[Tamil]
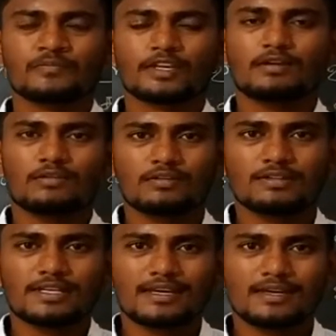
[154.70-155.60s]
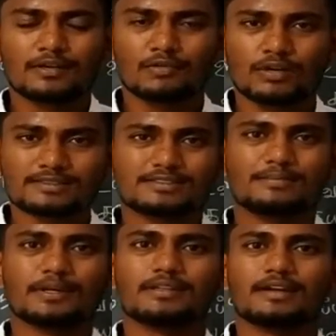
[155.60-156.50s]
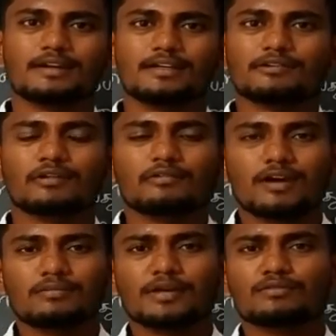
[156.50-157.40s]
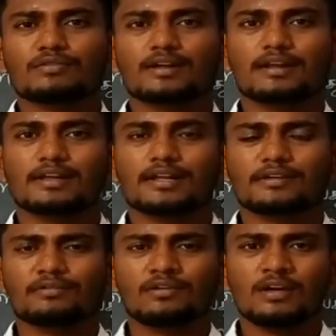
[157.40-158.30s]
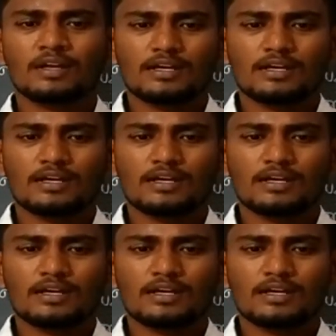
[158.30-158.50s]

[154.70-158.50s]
கடவுள் வந்து ஏன் என்னை இவ்வளோ கஷ்டப்படுத்துறாரு இவ்வளோ வறுமை கொடுக்குறாரு எனக்கு இவ்வளோ